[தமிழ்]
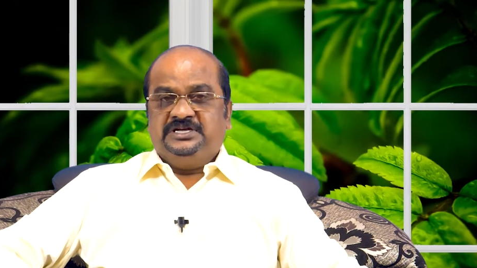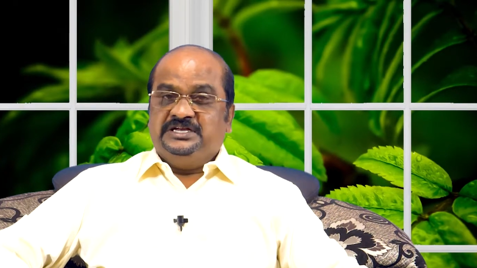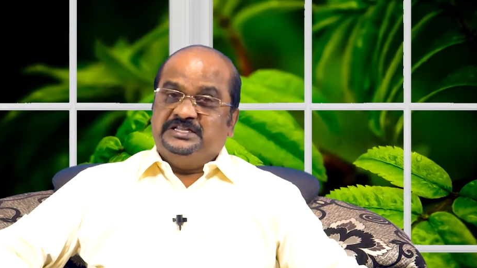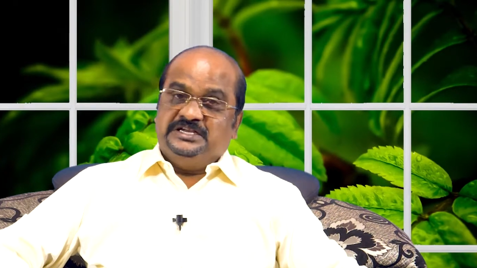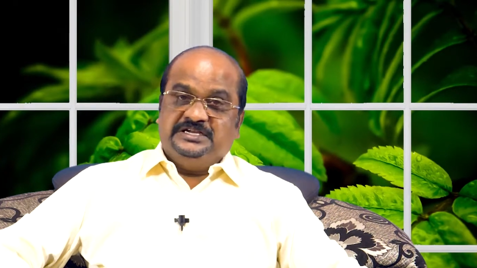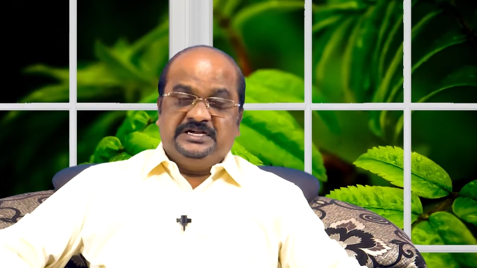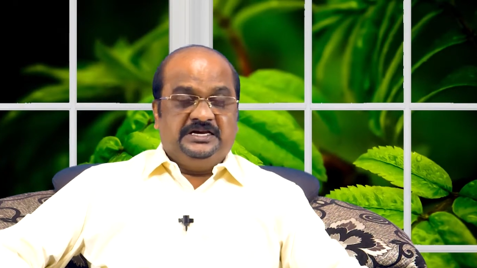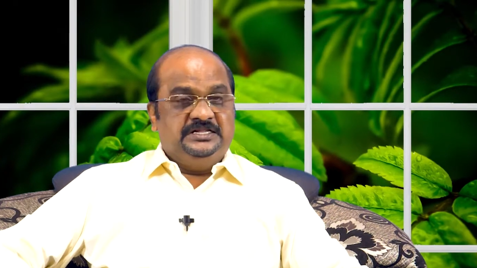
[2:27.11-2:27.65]

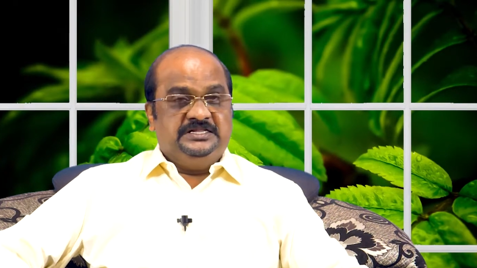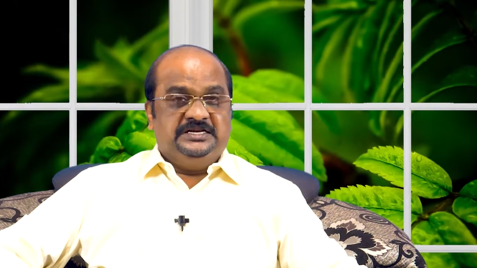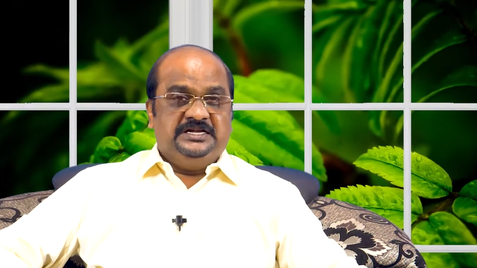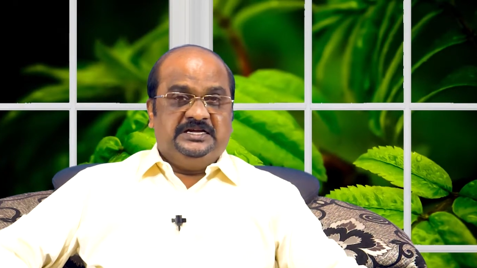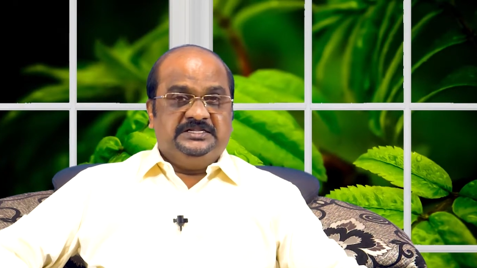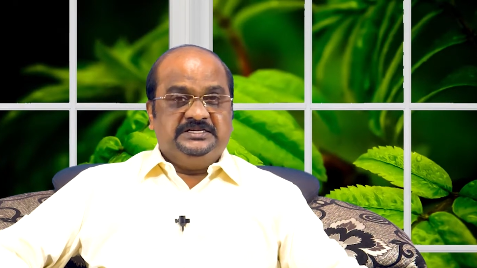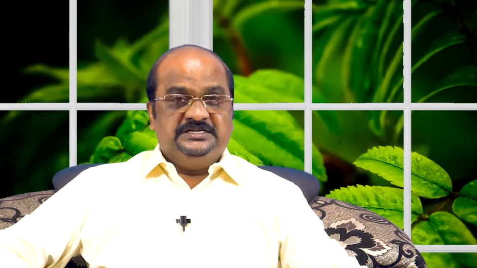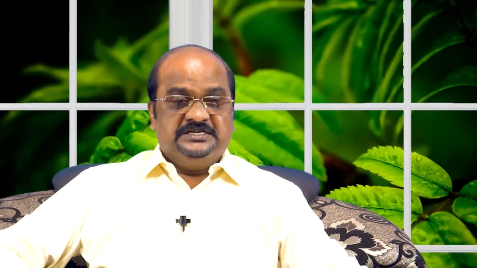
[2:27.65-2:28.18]
இதை
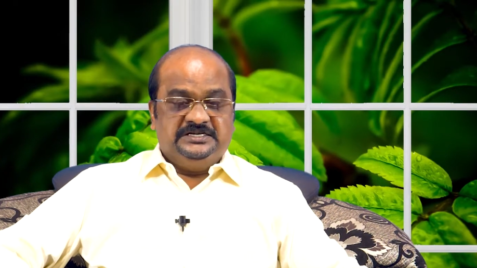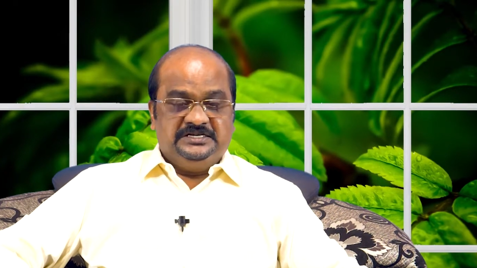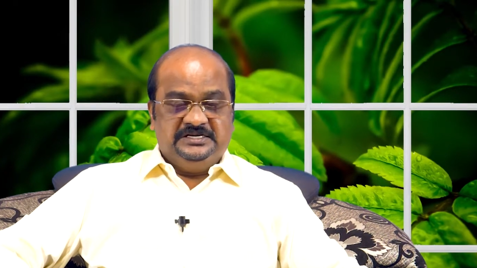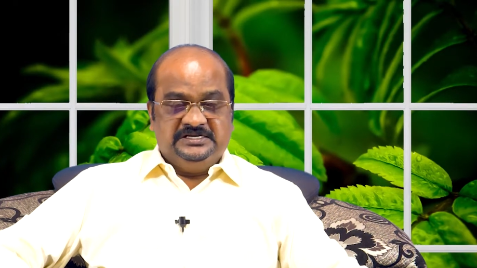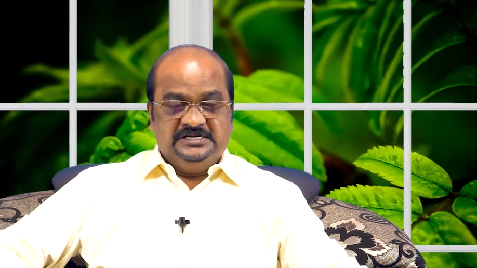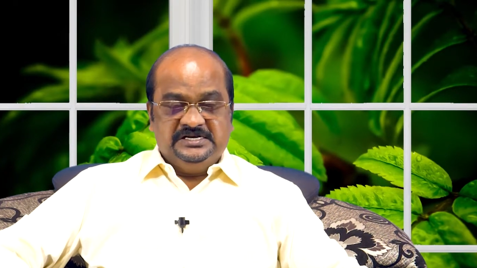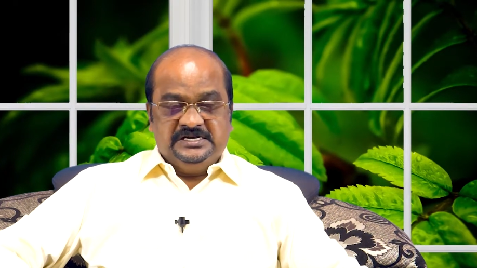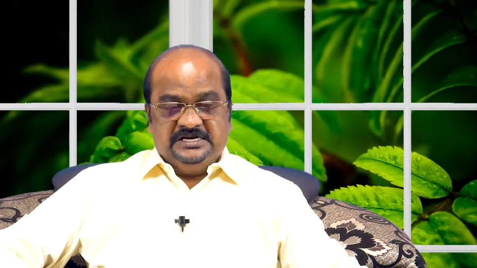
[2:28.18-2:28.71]
எழுதுனது
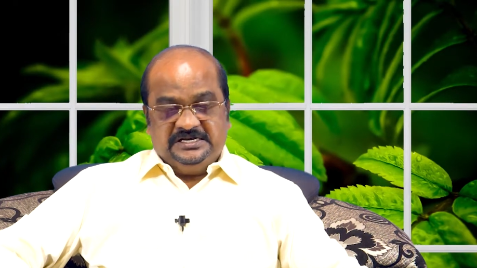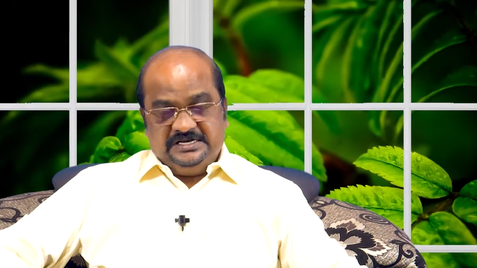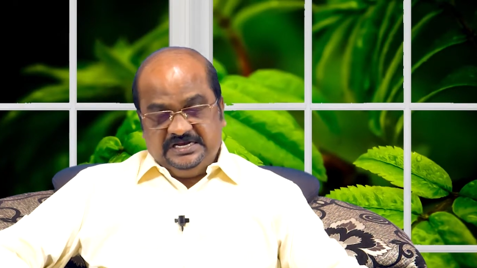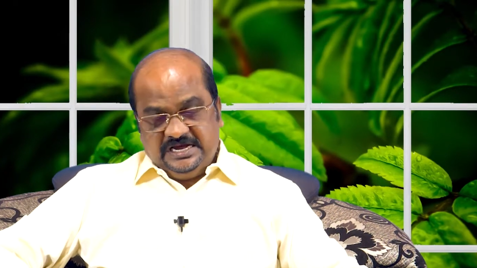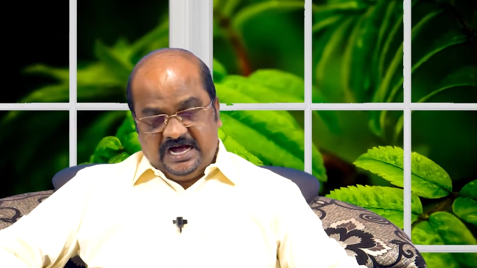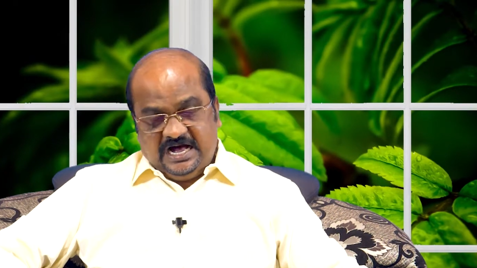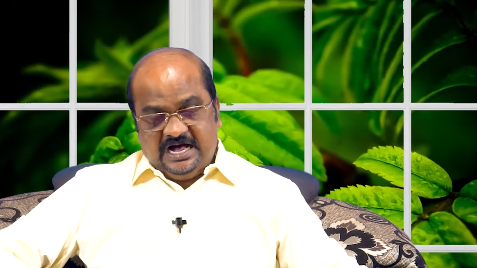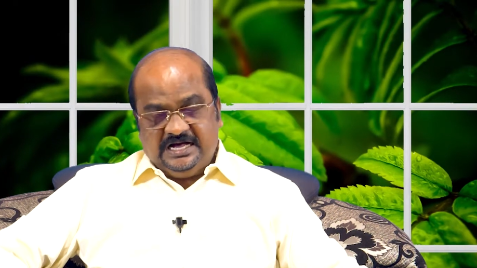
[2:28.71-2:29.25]

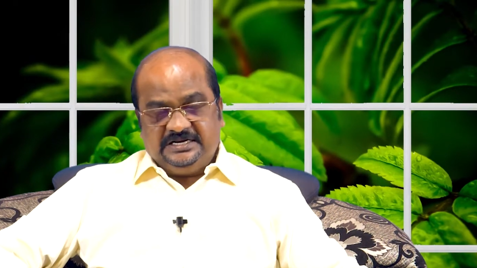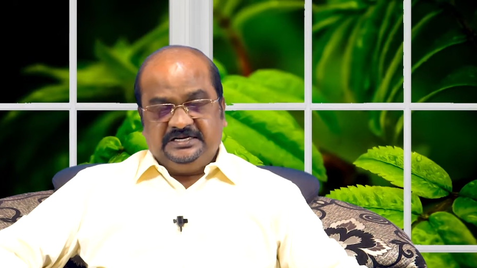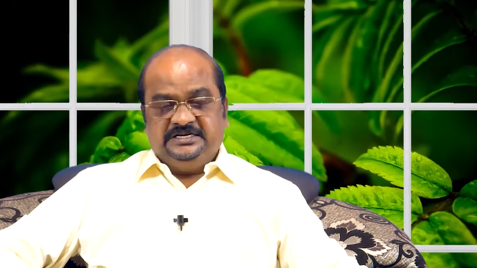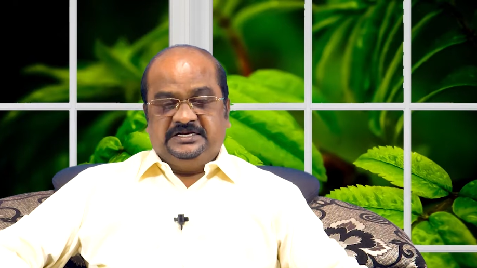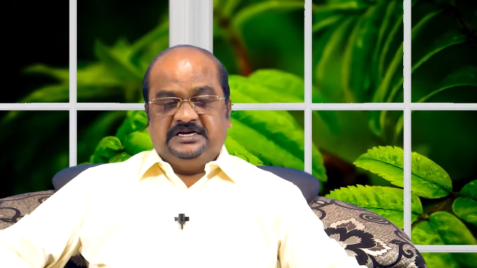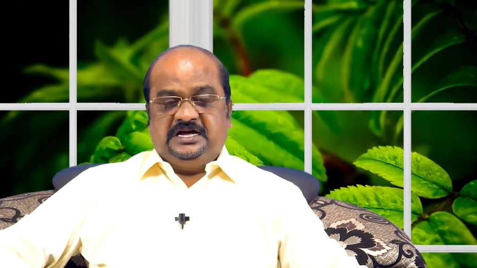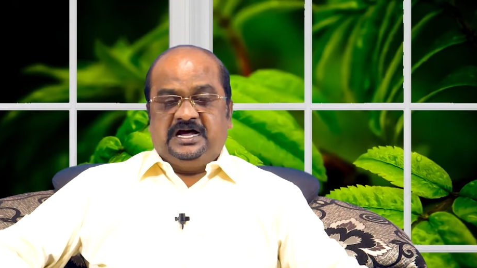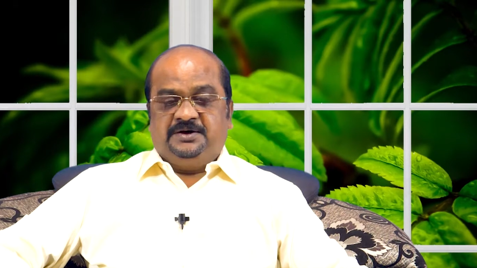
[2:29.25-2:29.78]
யாரு
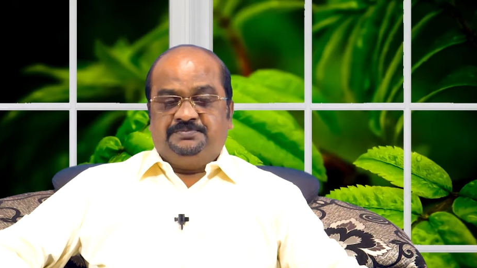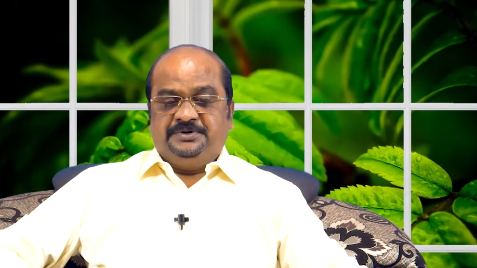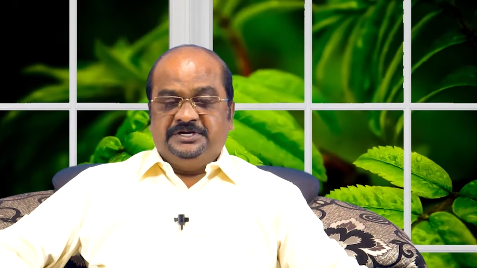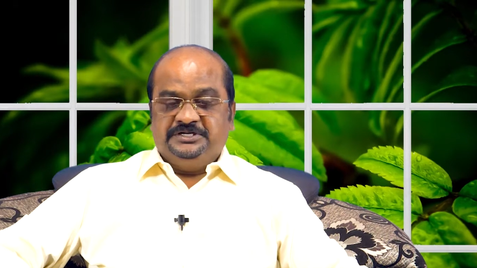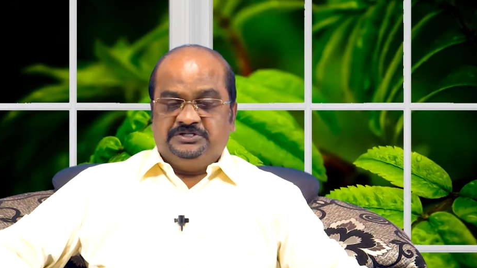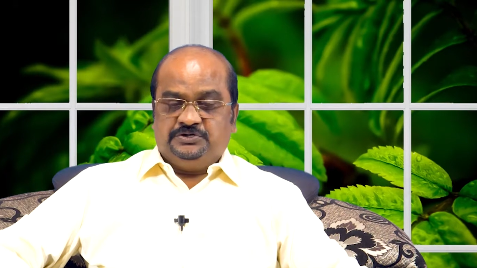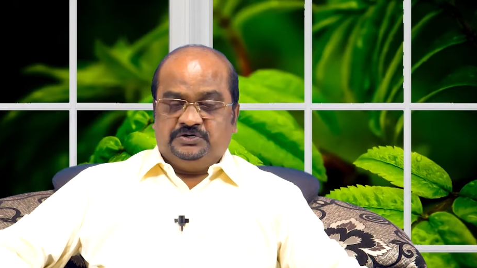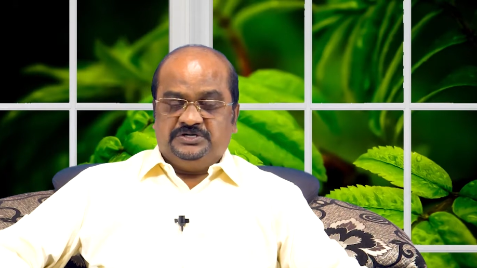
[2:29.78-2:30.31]

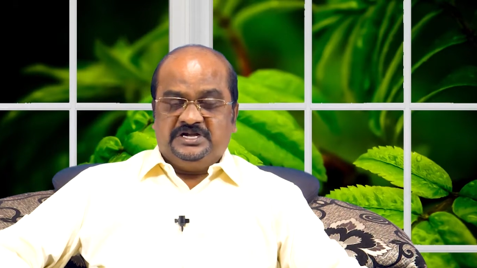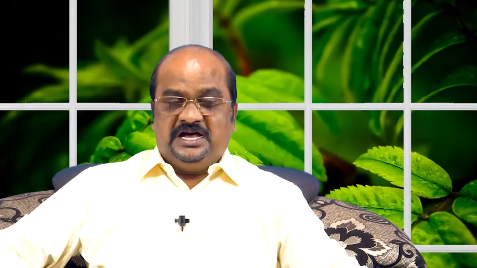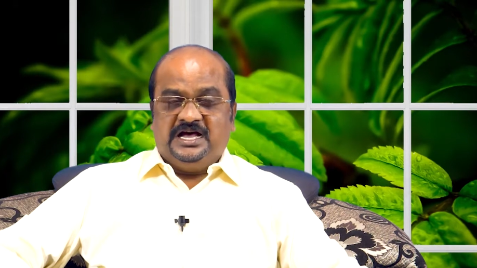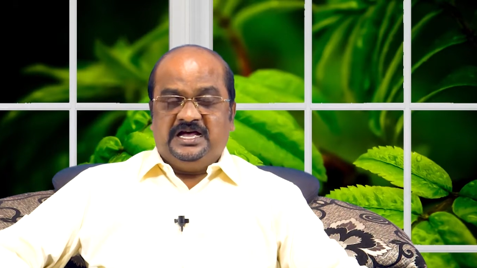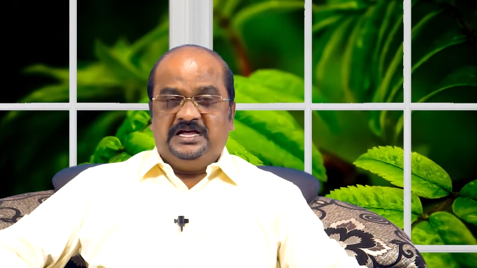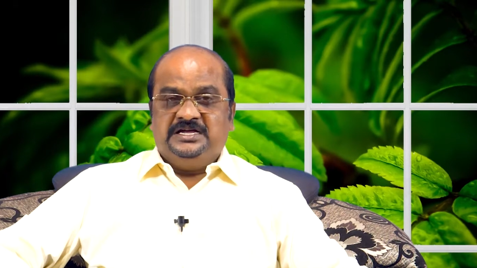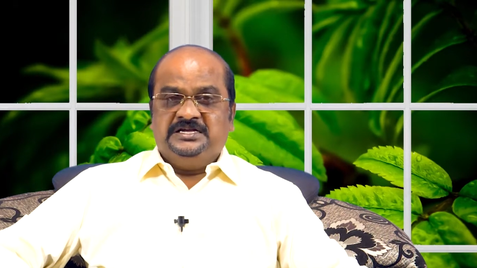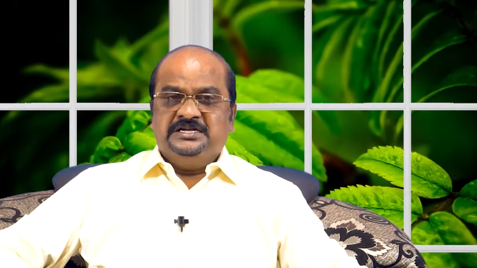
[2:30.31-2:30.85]
அப்படின்னு
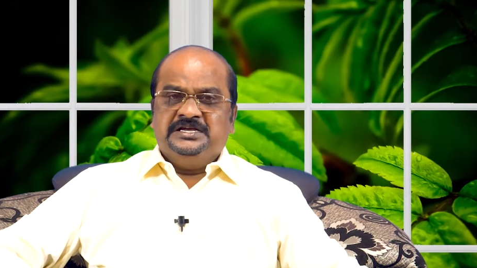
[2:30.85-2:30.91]
சொன்னால்